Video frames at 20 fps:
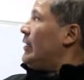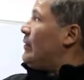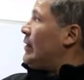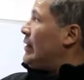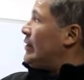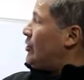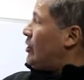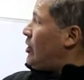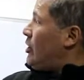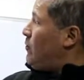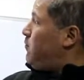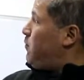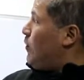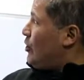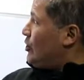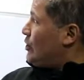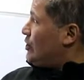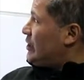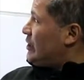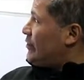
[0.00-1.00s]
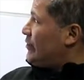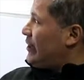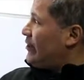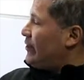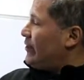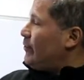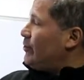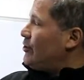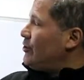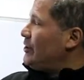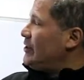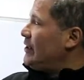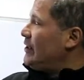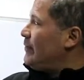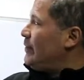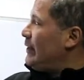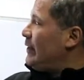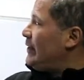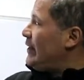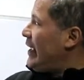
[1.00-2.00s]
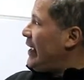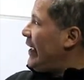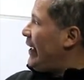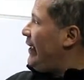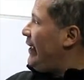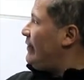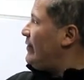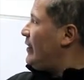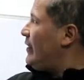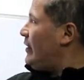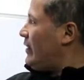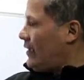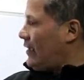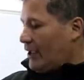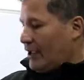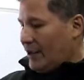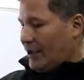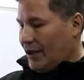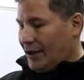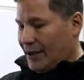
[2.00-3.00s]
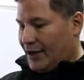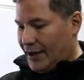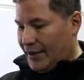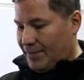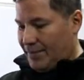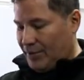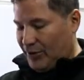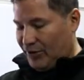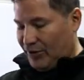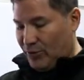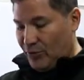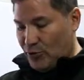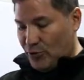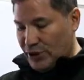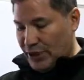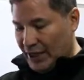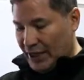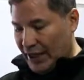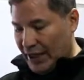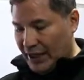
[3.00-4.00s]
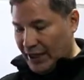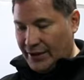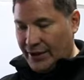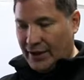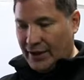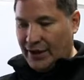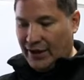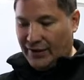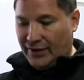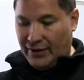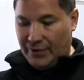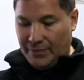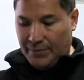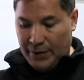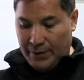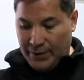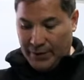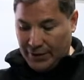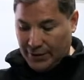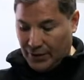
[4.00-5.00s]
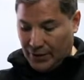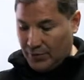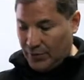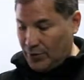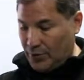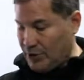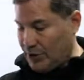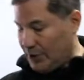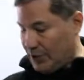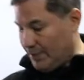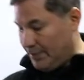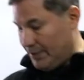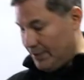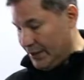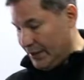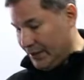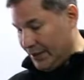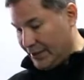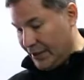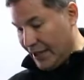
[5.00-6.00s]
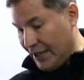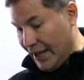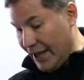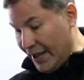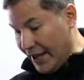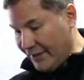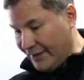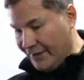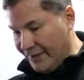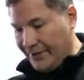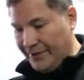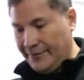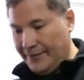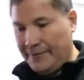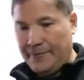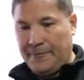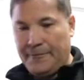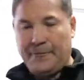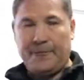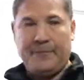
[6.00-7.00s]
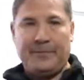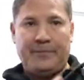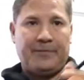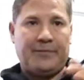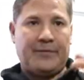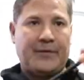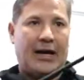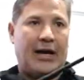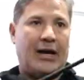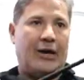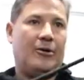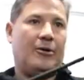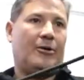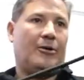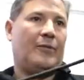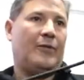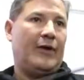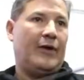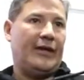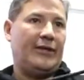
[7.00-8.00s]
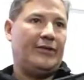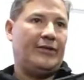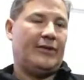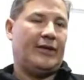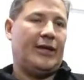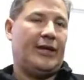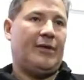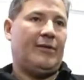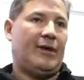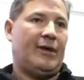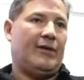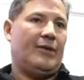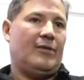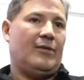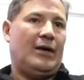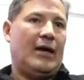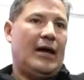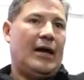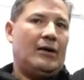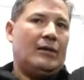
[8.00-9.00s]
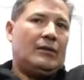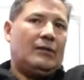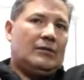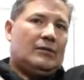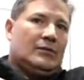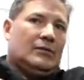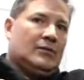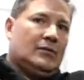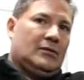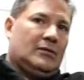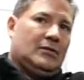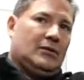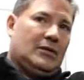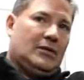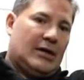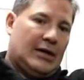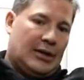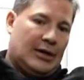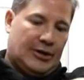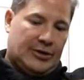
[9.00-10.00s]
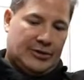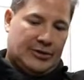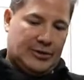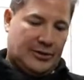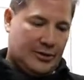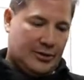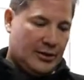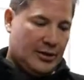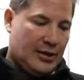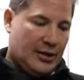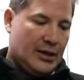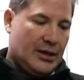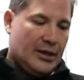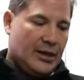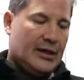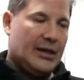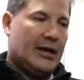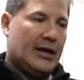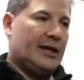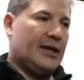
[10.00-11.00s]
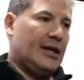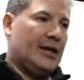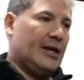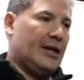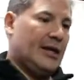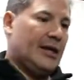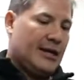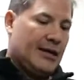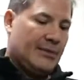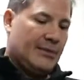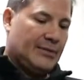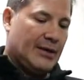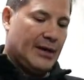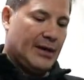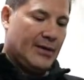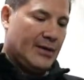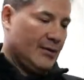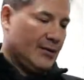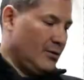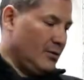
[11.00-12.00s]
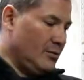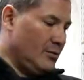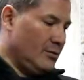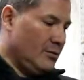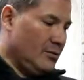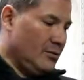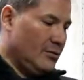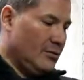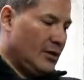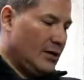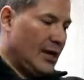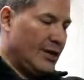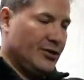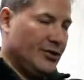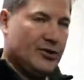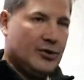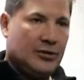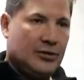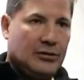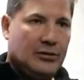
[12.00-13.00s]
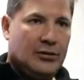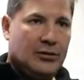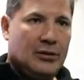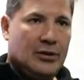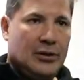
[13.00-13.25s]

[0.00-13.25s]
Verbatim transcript: En cuanto a los bungees, bueno, el bungee independiente, que es el que empezó mucha gente, que simplemente un bungee independiente es algo como esto, que iba de un lado al otro, y aquí le adaptaban un gancho.